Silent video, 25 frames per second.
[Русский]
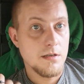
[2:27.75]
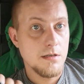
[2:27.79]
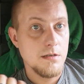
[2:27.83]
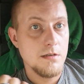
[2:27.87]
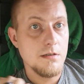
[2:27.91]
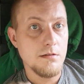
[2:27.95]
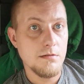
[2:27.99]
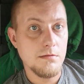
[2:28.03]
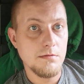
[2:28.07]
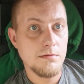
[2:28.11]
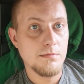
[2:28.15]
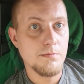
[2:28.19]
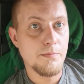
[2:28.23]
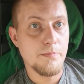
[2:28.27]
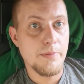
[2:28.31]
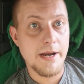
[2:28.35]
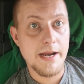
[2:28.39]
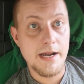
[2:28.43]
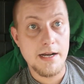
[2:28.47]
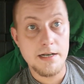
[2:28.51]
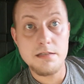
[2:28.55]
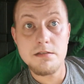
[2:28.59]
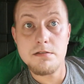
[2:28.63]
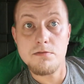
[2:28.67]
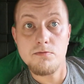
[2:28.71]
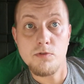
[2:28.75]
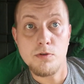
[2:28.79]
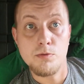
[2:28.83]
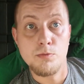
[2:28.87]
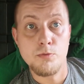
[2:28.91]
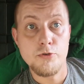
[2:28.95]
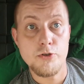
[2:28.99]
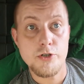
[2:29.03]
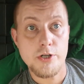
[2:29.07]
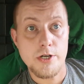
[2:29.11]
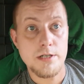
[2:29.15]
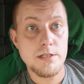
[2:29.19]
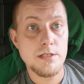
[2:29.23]
И при
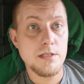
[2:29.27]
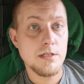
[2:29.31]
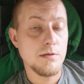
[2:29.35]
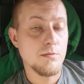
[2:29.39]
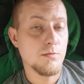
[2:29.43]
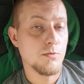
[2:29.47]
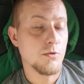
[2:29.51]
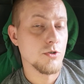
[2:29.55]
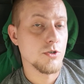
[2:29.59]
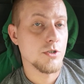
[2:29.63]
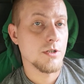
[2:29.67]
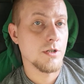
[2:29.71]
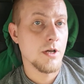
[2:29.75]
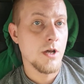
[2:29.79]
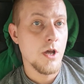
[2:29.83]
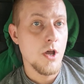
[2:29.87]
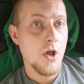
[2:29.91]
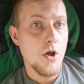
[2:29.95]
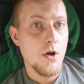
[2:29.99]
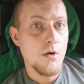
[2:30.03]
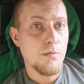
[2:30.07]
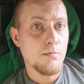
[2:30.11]
активном участии можно